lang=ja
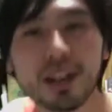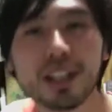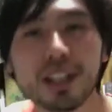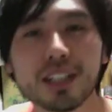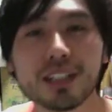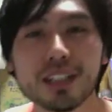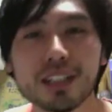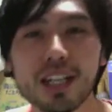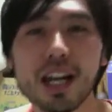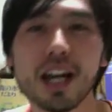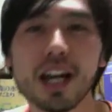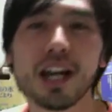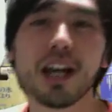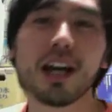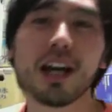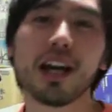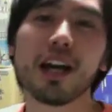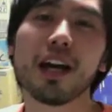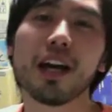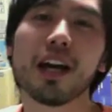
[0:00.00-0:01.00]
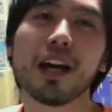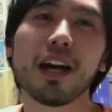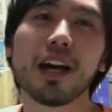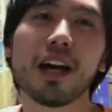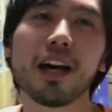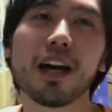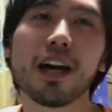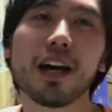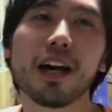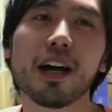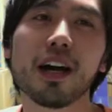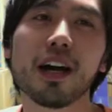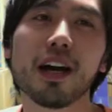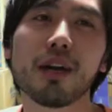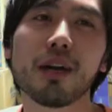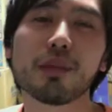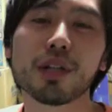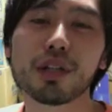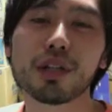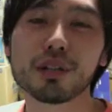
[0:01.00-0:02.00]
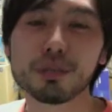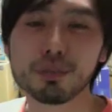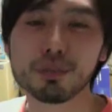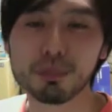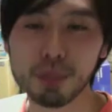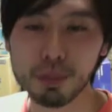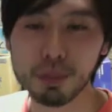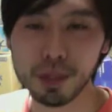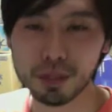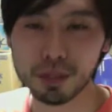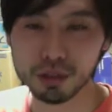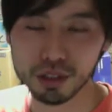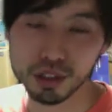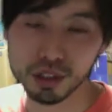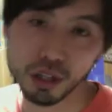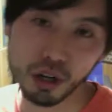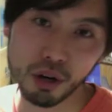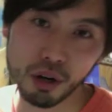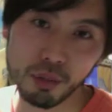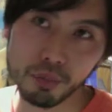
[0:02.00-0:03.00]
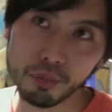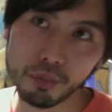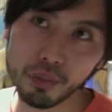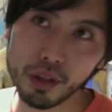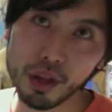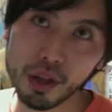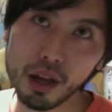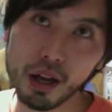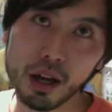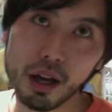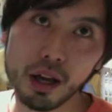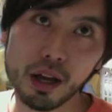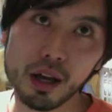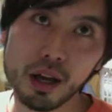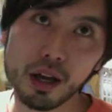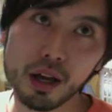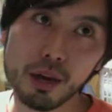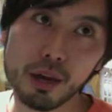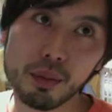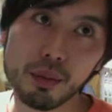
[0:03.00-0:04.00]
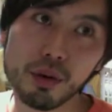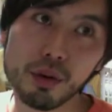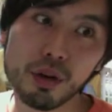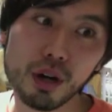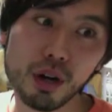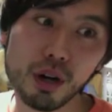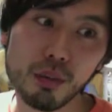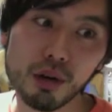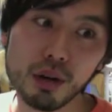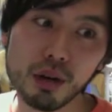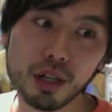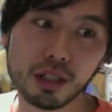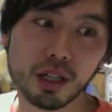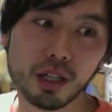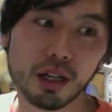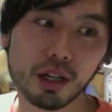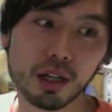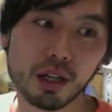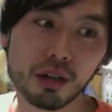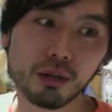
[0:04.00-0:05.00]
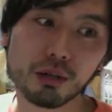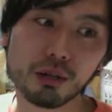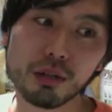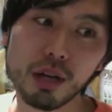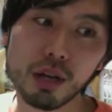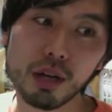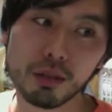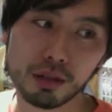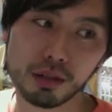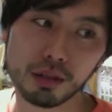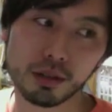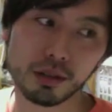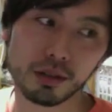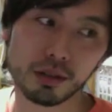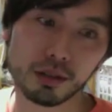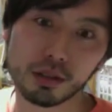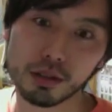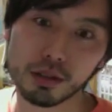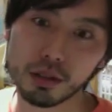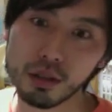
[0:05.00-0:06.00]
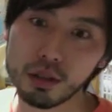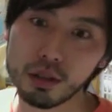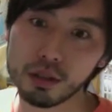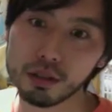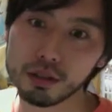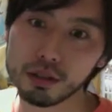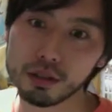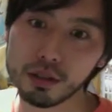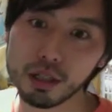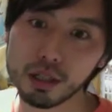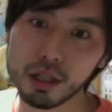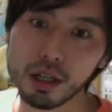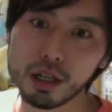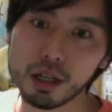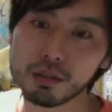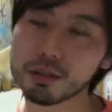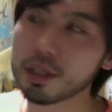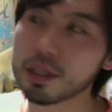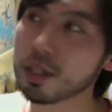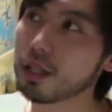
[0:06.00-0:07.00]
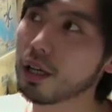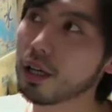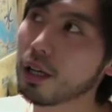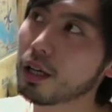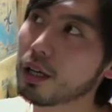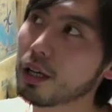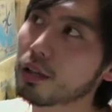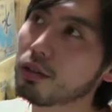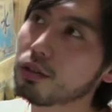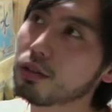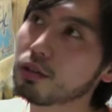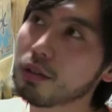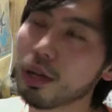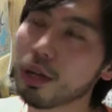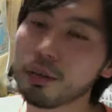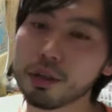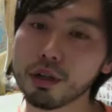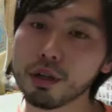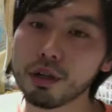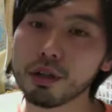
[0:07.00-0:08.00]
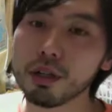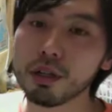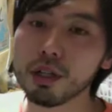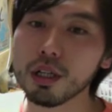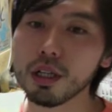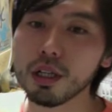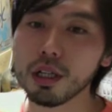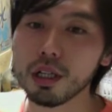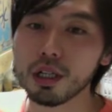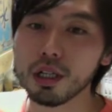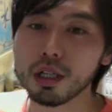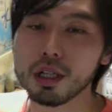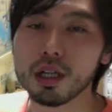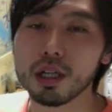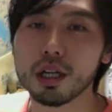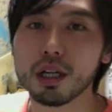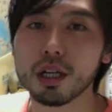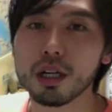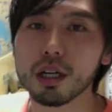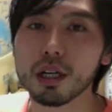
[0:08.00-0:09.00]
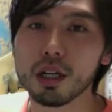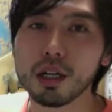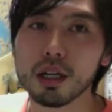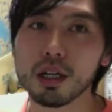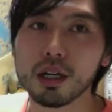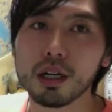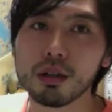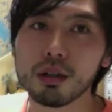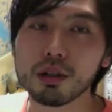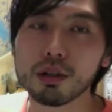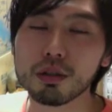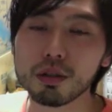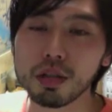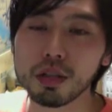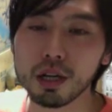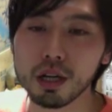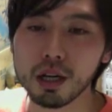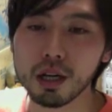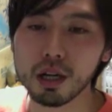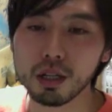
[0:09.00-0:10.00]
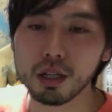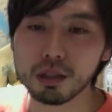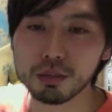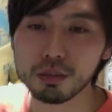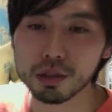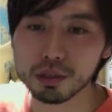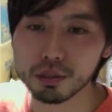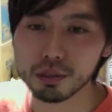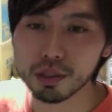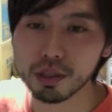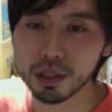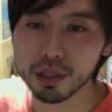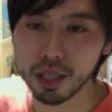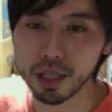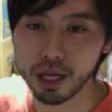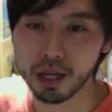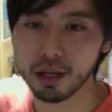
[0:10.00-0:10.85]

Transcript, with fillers: ですね、えー、胸キュンペペロンチーノ、えー、もっかもっかさんがね、コントライブ4、なんかやるみたいで、コントライブ4、えー、泳ぐから荷物見といて、